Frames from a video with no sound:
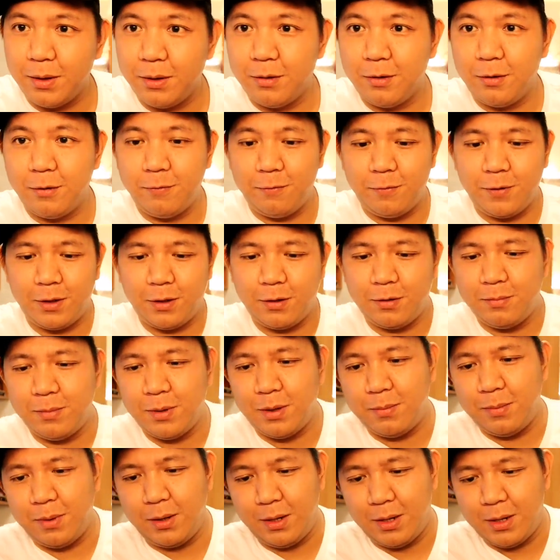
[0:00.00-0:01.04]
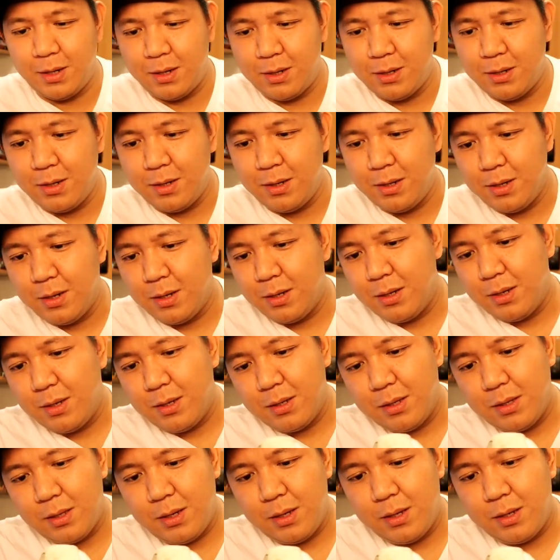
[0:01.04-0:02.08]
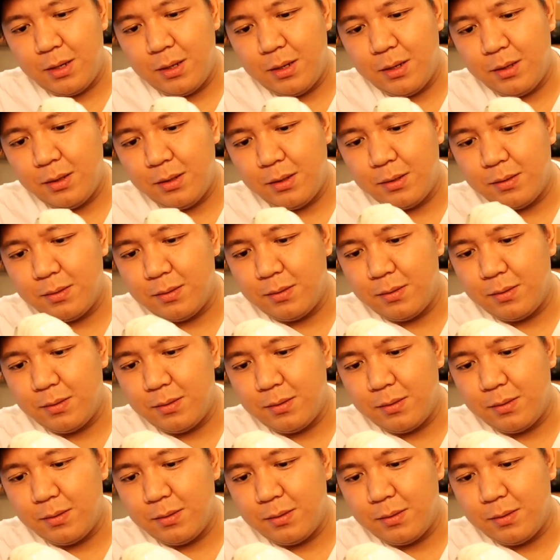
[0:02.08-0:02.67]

may on fit ko mamaya then